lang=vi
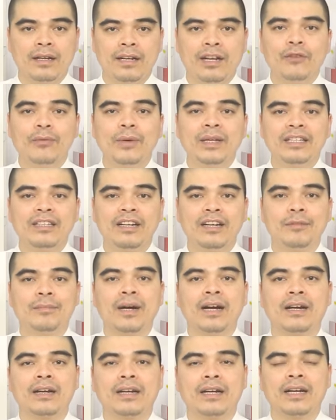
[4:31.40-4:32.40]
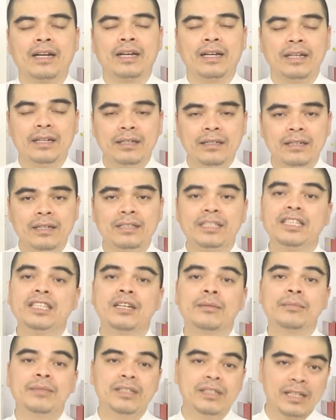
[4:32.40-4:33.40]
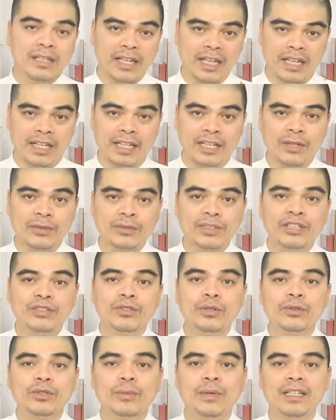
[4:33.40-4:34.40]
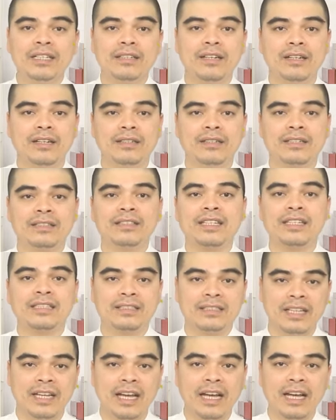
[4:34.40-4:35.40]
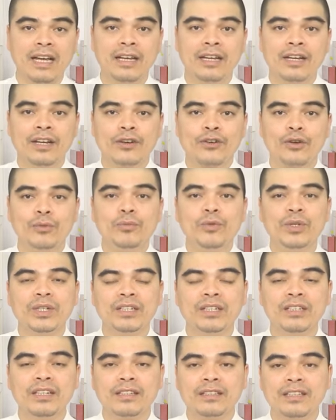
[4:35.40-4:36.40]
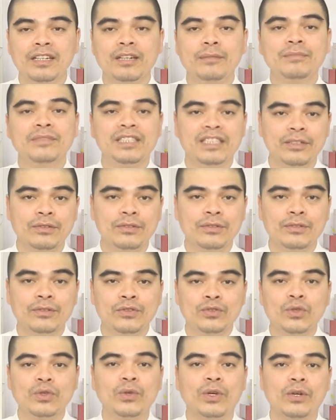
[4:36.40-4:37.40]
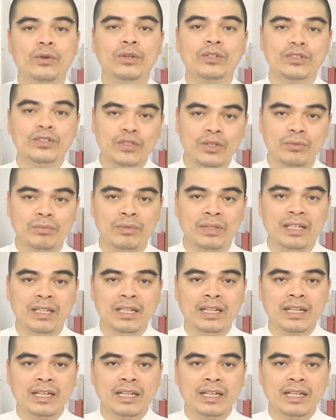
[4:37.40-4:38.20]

Lau bàn thờ bằng cái nước nhất tâm hương này cũng sẽ giúp cho bàn thờ được sạch sẽ, có mùi hương thơm dịu, xua đuổi côn trùng.